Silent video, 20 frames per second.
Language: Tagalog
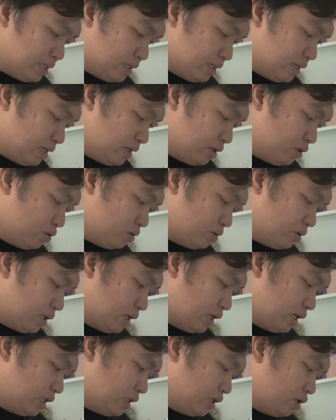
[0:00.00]
ayun uh, yun,
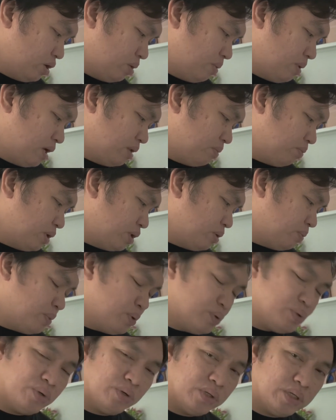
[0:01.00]
nakikita niyo naman
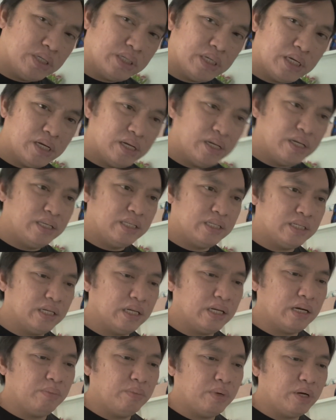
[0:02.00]
pinapost ko siya sa
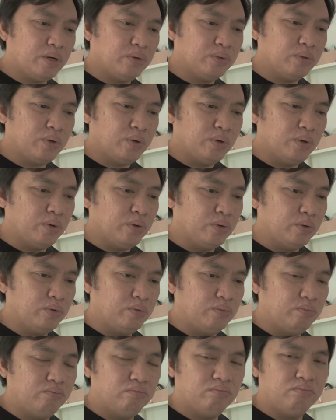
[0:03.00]
Instagram account ko
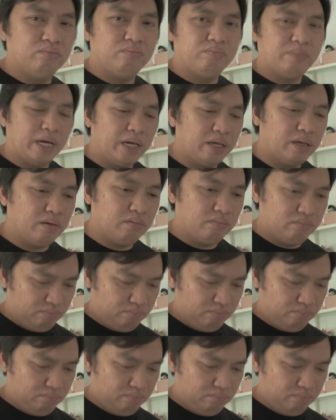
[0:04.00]
yung bike